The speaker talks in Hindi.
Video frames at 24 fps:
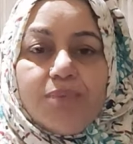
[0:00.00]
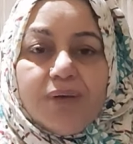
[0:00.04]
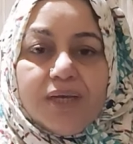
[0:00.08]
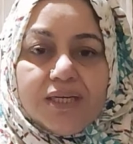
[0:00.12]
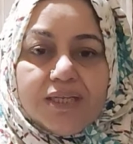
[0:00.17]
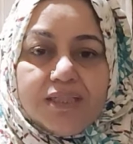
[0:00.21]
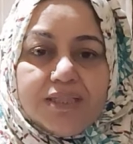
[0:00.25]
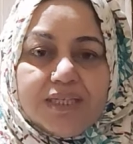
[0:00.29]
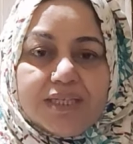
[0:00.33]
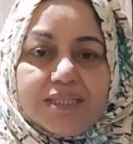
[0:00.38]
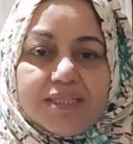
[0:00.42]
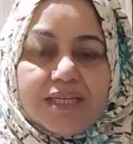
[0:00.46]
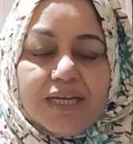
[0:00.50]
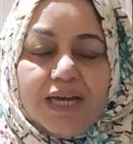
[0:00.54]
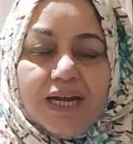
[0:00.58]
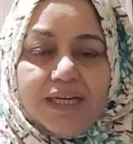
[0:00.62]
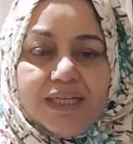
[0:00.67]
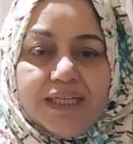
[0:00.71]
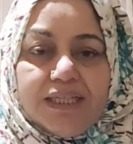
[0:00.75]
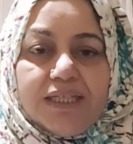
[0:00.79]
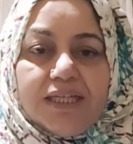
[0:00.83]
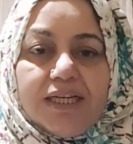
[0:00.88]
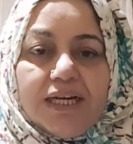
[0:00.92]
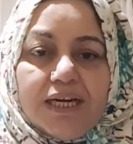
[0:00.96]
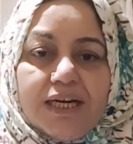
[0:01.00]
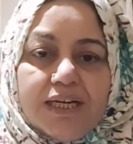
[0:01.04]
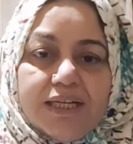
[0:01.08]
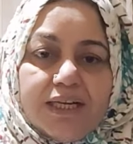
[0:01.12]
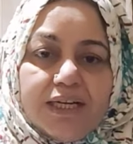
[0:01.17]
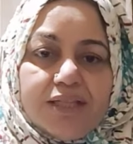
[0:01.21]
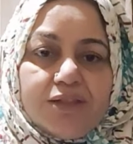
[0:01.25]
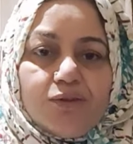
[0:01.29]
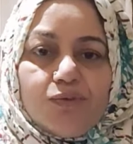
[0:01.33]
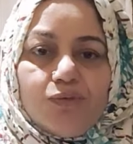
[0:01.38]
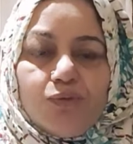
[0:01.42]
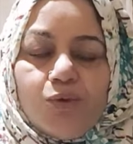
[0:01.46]
फिर जैसे आईडी
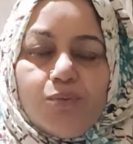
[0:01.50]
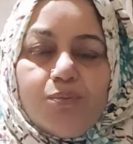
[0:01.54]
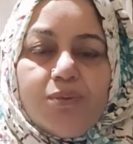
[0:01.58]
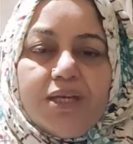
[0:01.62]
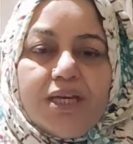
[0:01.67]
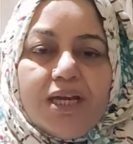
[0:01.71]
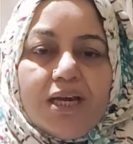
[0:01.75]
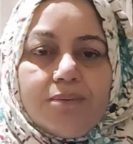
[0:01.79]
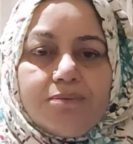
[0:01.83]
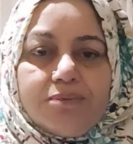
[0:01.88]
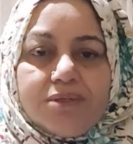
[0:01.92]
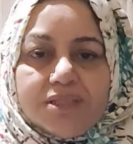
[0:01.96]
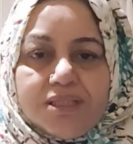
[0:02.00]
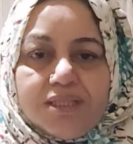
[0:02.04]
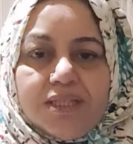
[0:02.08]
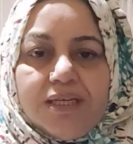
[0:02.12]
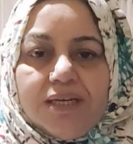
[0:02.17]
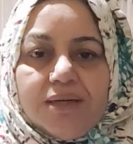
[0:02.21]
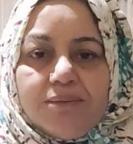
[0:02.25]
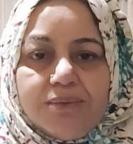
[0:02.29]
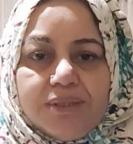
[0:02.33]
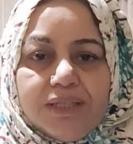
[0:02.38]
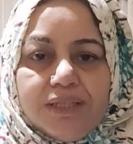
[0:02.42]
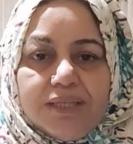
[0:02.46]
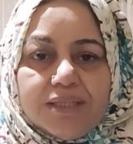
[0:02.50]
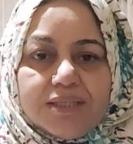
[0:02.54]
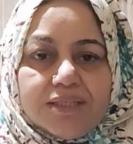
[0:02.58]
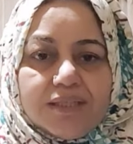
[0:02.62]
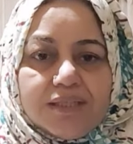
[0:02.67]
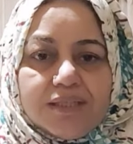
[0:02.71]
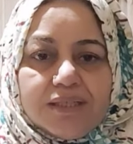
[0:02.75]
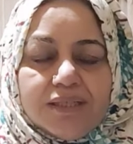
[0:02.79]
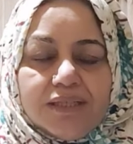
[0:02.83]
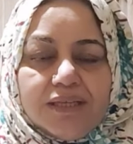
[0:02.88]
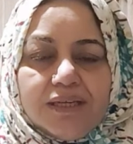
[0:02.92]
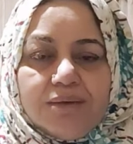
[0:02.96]
कार्ड है तो वो भी आप किसी का भी दे
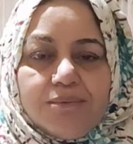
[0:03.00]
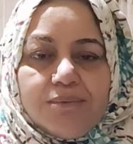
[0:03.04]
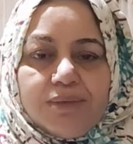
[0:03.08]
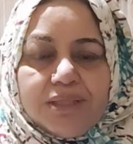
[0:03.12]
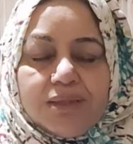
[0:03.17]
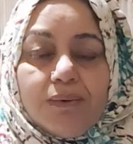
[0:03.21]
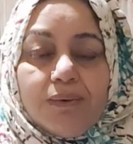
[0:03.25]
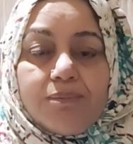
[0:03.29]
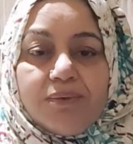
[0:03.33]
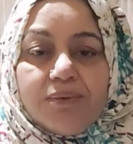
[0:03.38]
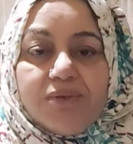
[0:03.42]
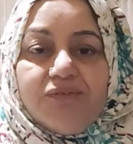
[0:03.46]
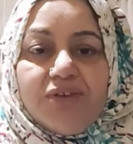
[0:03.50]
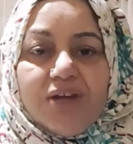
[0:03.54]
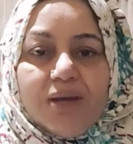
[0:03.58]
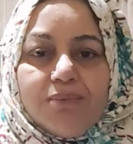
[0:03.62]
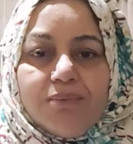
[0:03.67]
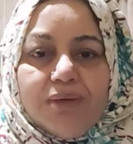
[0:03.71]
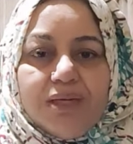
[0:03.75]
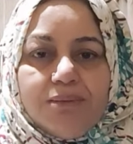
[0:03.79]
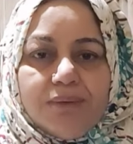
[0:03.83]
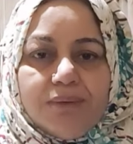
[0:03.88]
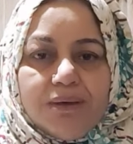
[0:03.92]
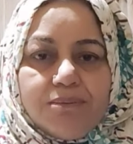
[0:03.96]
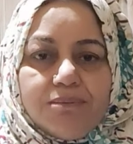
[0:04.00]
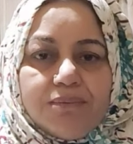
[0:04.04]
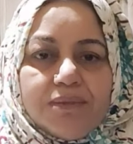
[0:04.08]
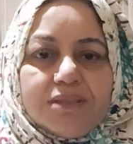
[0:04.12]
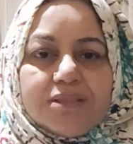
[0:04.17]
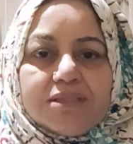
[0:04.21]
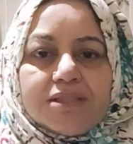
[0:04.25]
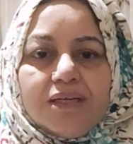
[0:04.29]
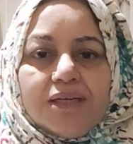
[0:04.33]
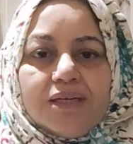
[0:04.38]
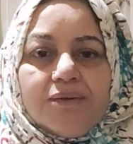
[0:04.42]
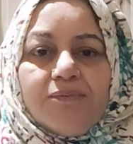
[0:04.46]
सकते हैं मतलब अपनी फैमिली
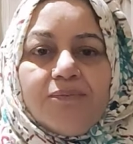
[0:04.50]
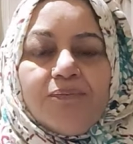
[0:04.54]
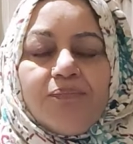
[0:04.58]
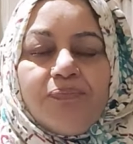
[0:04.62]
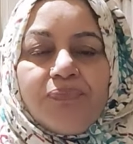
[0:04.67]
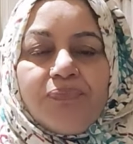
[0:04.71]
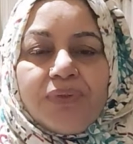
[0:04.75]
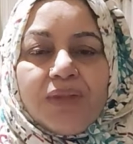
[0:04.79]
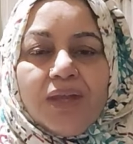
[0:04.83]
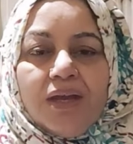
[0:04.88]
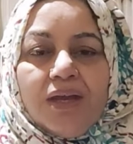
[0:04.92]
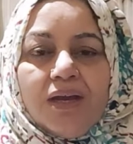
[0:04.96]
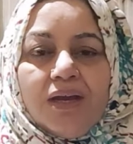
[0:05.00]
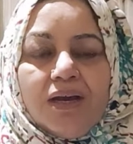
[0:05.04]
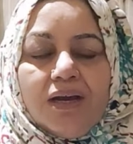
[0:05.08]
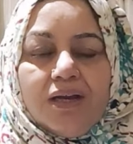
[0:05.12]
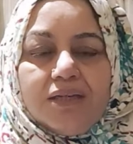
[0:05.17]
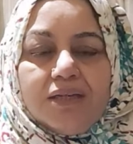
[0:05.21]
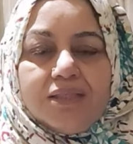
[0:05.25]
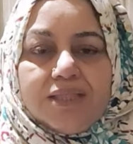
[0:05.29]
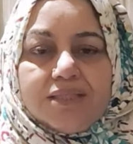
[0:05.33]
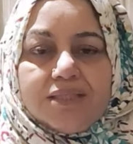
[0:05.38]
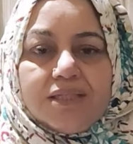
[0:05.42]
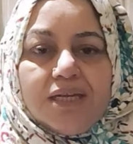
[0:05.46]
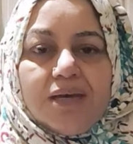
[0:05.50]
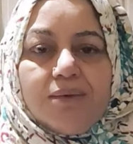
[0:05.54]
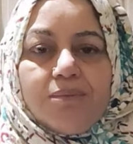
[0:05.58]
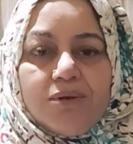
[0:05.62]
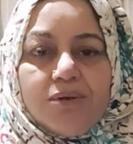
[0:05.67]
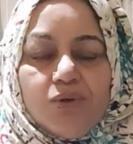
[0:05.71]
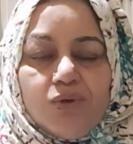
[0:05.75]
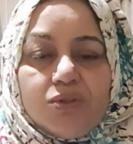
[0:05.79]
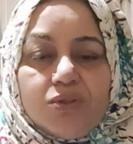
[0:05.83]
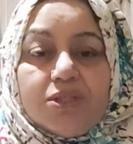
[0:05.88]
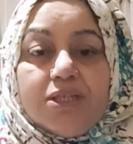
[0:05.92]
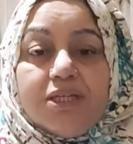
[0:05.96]
मेम्बर्स का जैसे
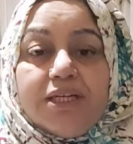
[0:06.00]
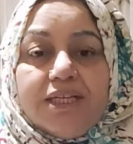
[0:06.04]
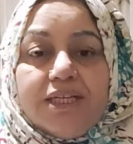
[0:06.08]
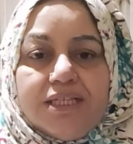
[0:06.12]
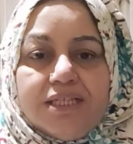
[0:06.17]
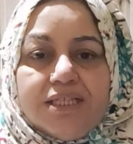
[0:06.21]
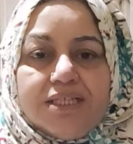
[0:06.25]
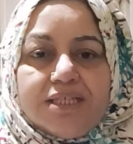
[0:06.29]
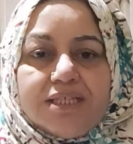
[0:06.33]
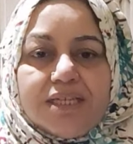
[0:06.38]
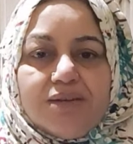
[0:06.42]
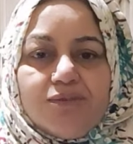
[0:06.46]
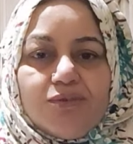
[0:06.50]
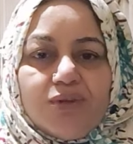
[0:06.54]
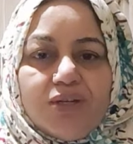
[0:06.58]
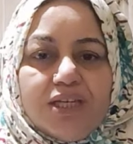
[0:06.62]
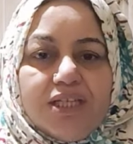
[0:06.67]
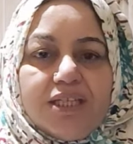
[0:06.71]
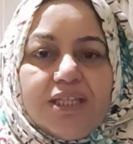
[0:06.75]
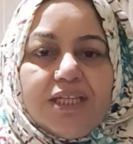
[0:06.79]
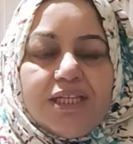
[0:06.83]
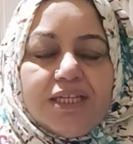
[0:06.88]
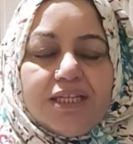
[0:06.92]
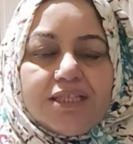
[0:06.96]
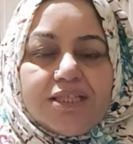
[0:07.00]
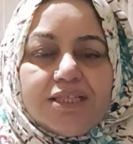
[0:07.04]
आप कुछ लेडीज़ हैं वो नहीं देना